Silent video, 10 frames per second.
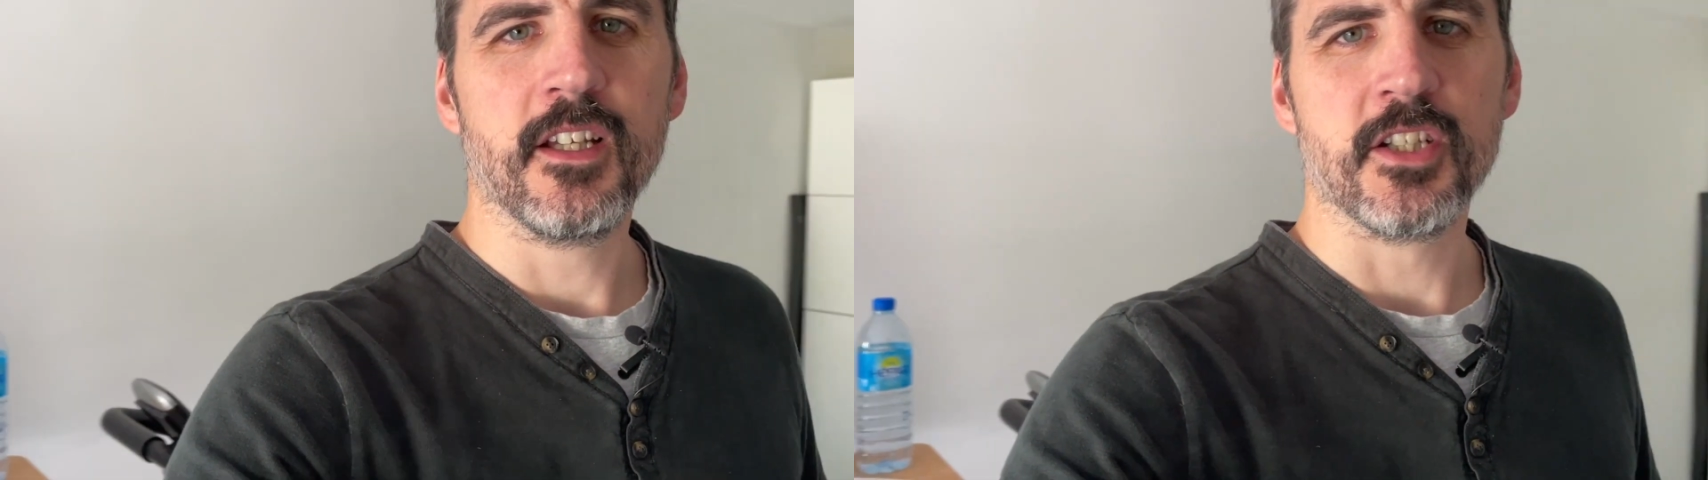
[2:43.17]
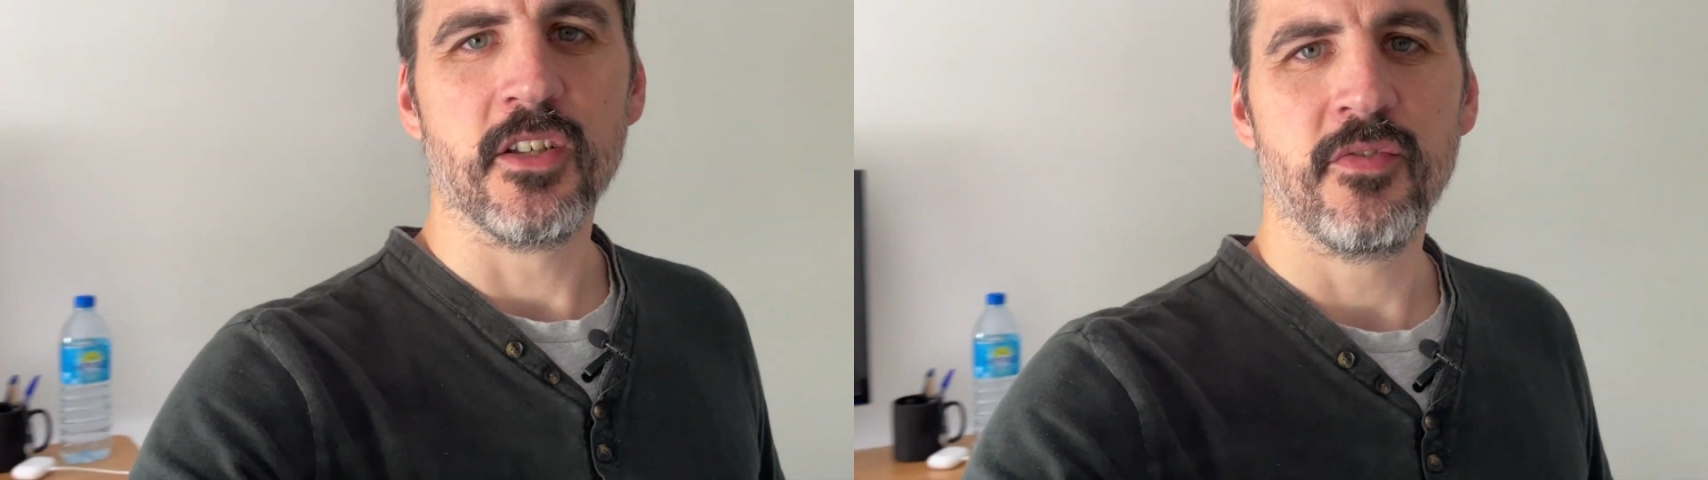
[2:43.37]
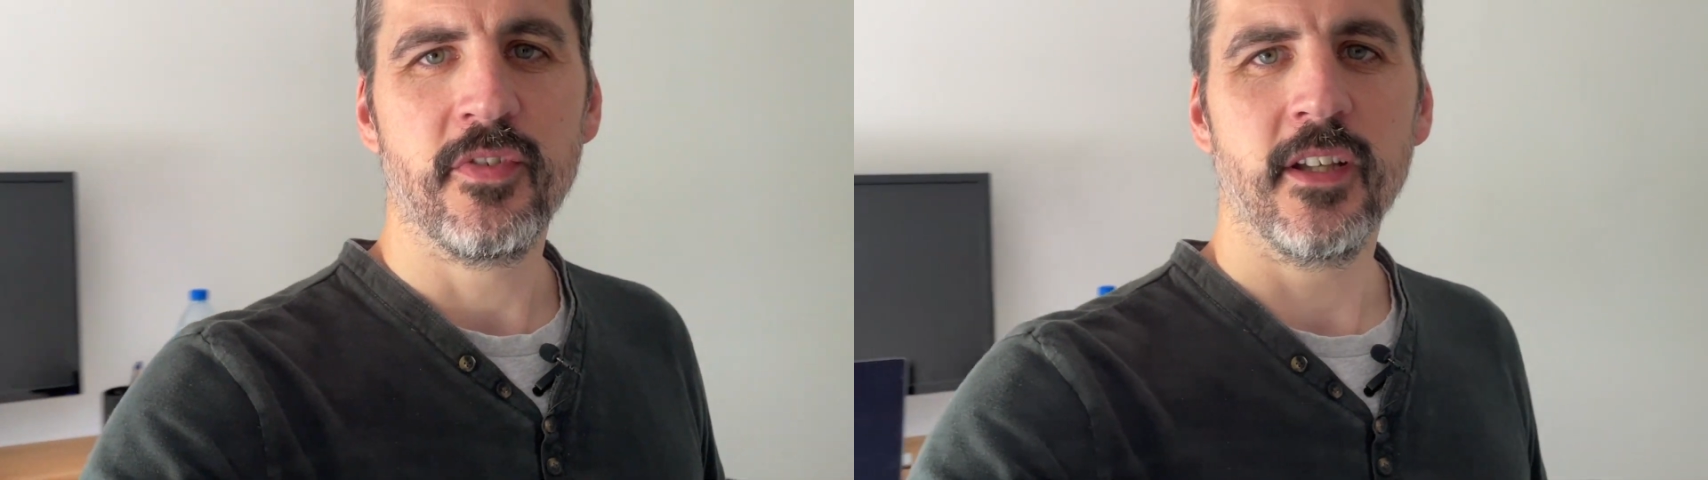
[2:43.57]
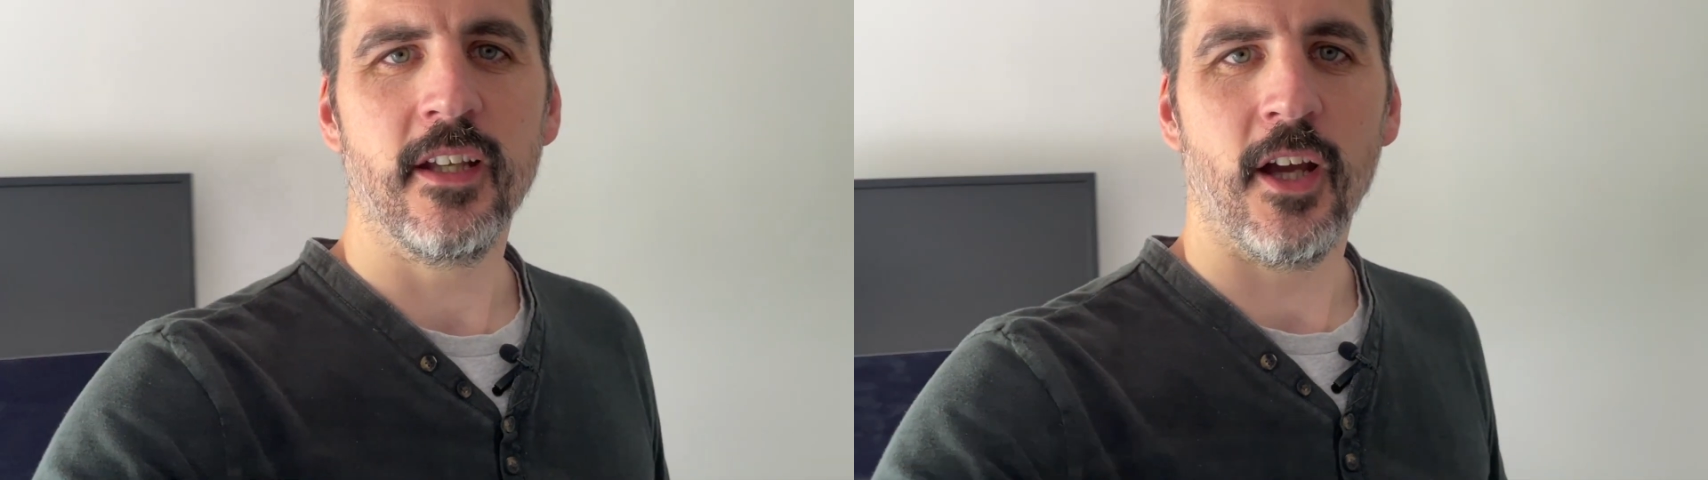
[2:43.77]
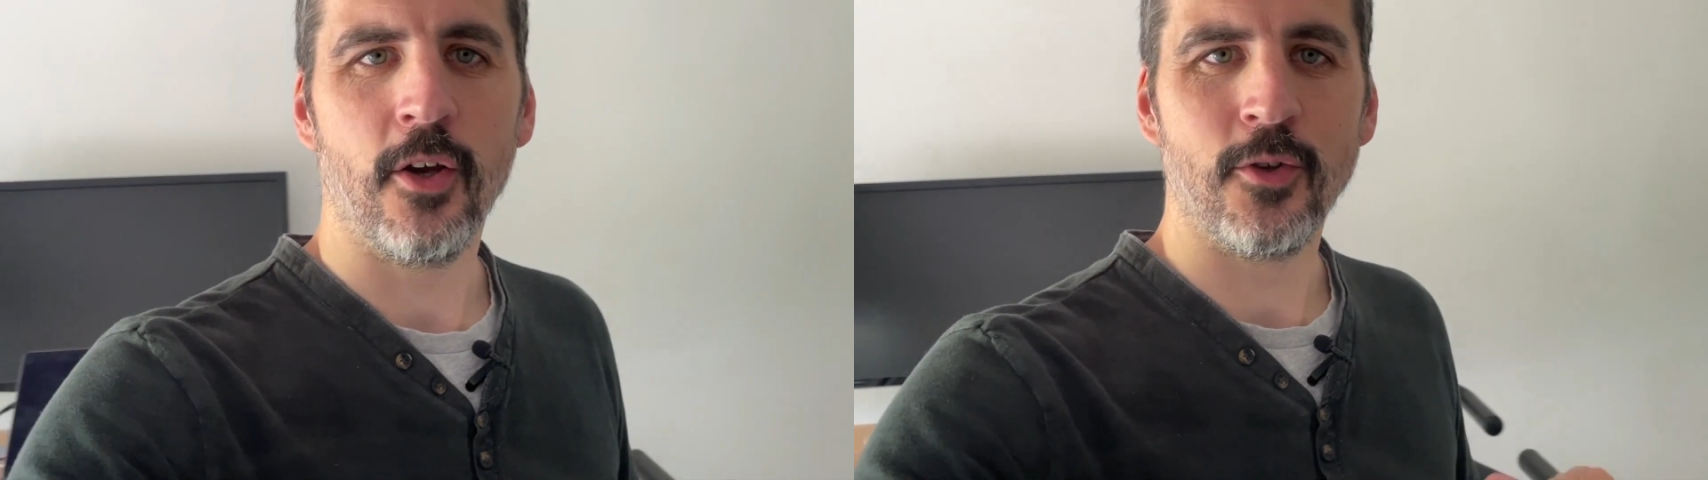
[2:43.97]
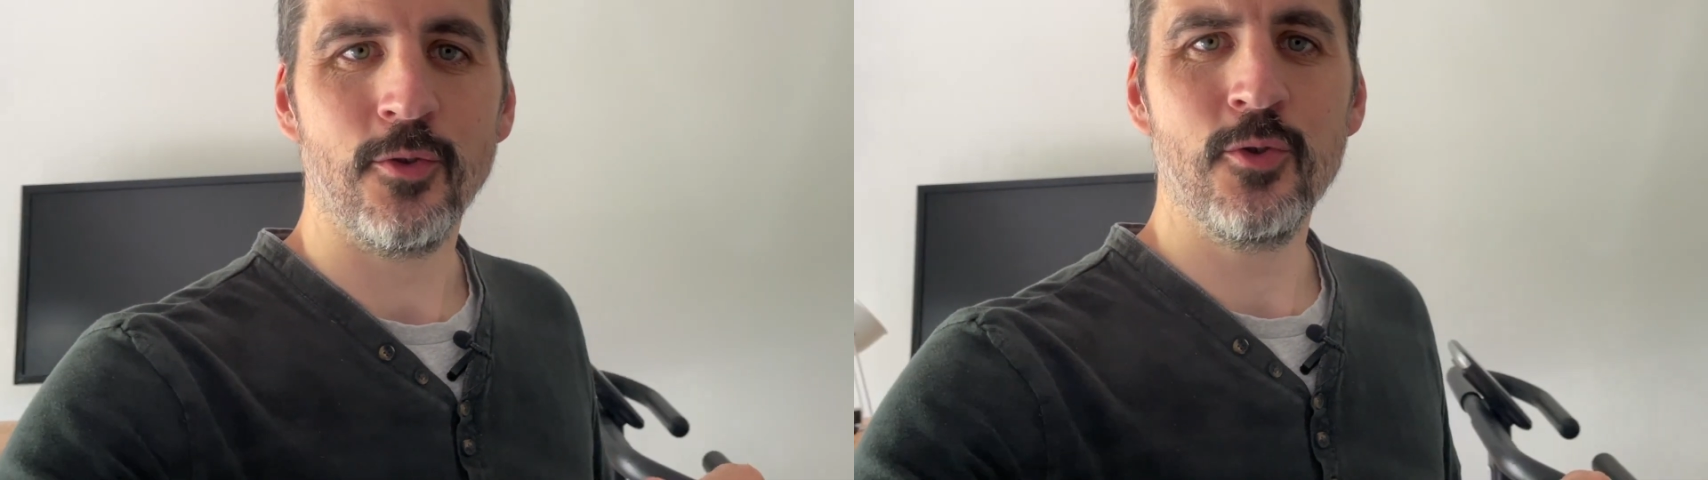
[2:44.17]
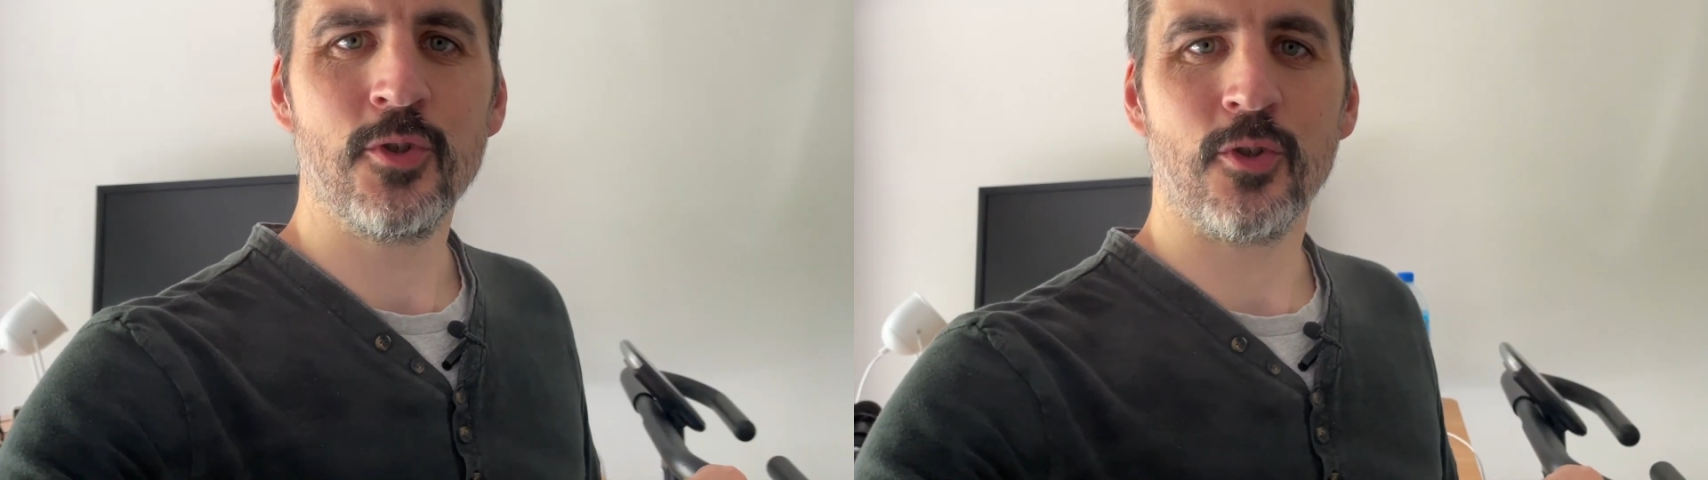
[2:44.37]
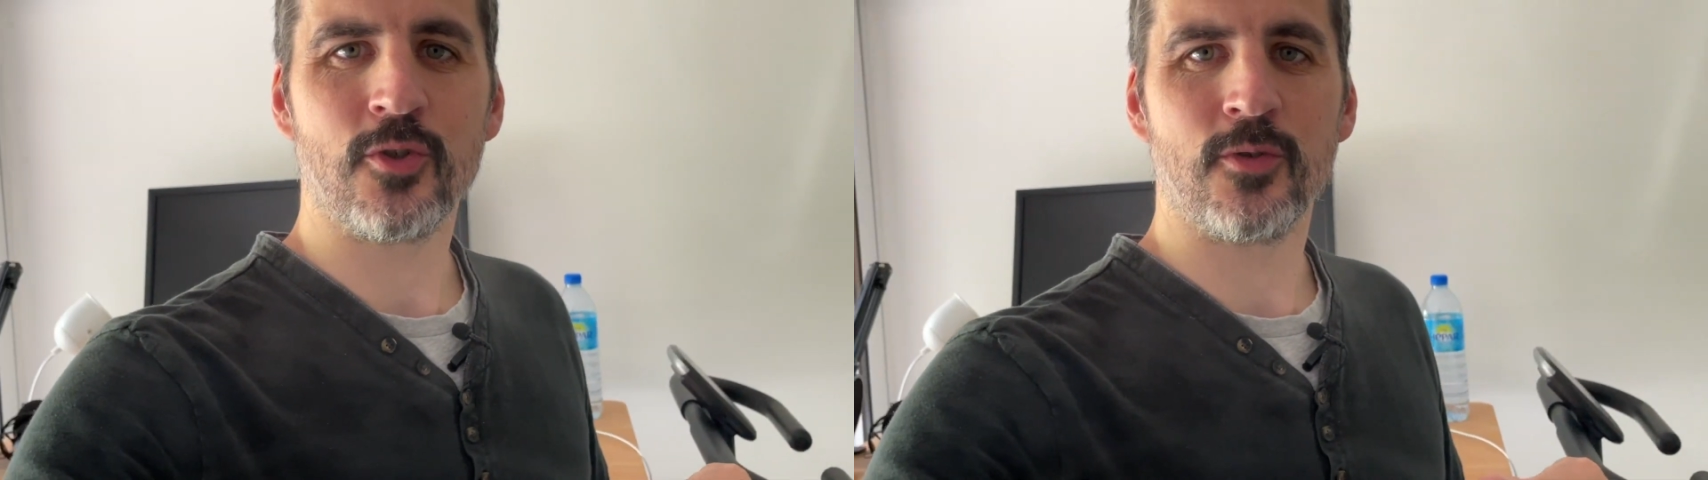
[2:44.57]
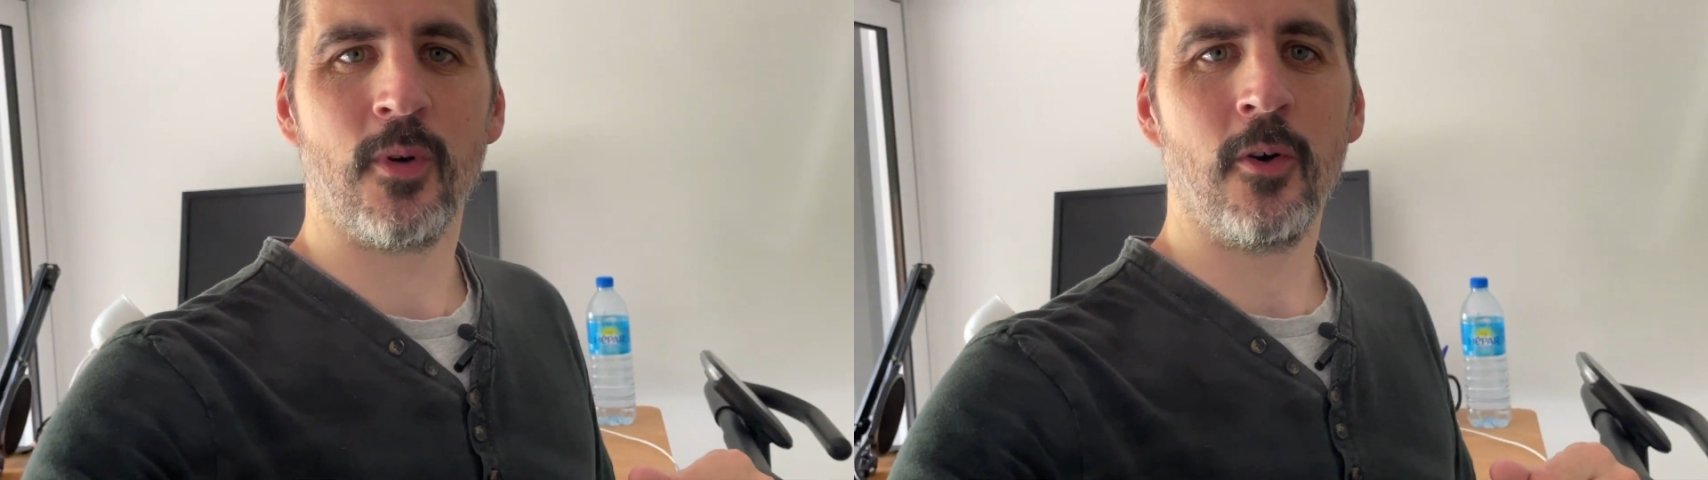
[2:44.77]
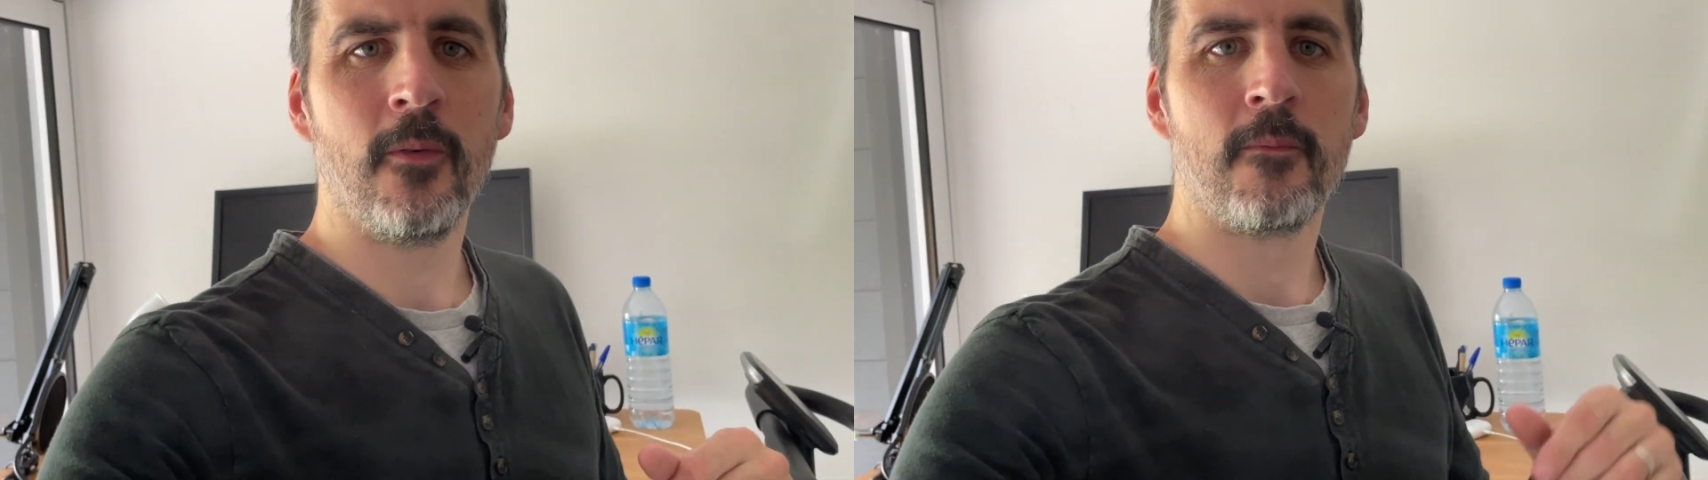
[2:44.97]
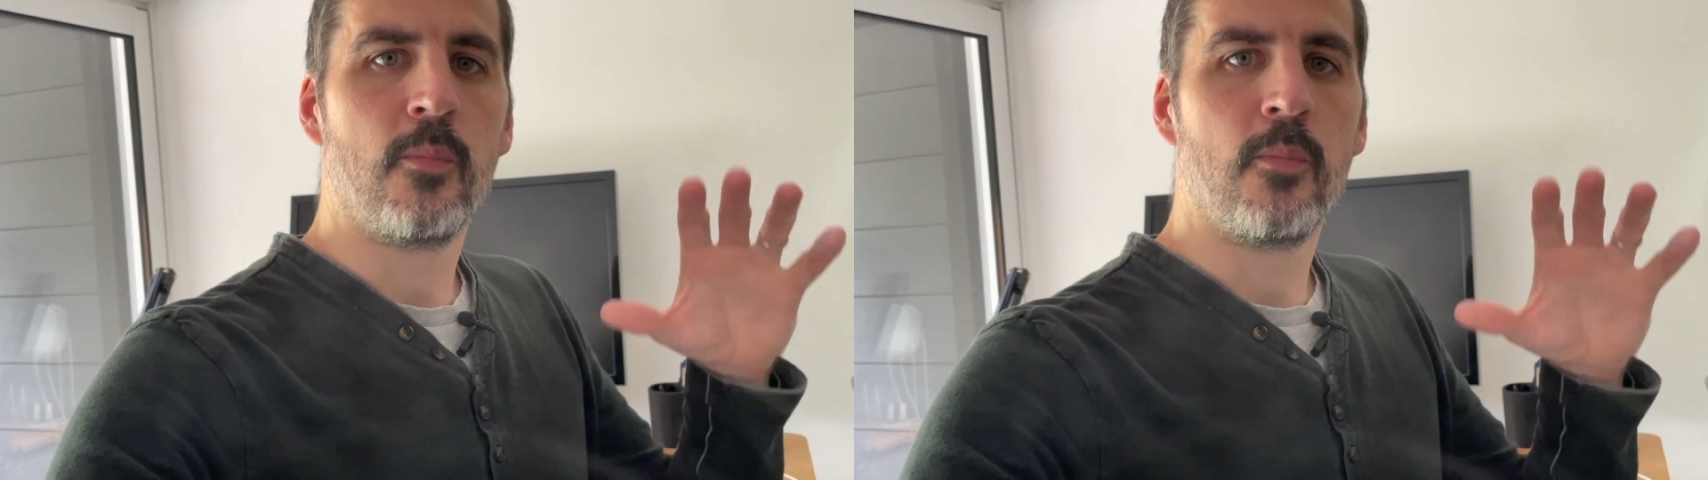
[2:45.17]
j'ai fait euh, du changement.